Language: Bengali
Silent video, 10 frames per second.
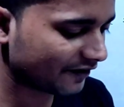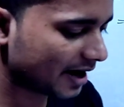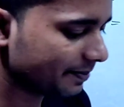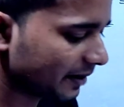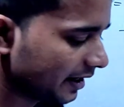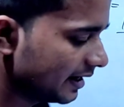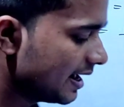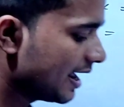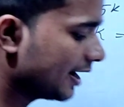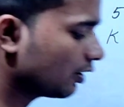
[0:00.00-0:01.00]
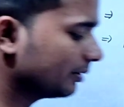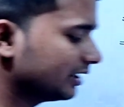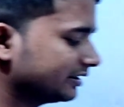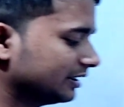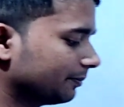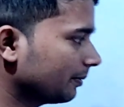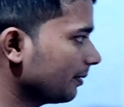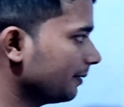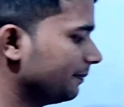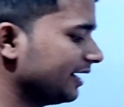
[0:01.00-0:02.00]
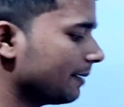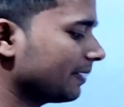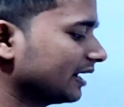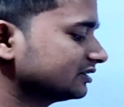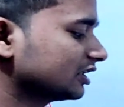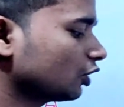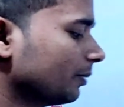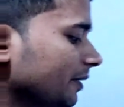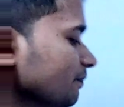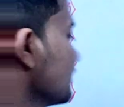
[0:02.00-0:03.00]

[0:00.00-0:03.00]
বাই ফাইভ মানে এটা আমাদের সিম্পলভাবে বি নাম্বার আনসারটা হবে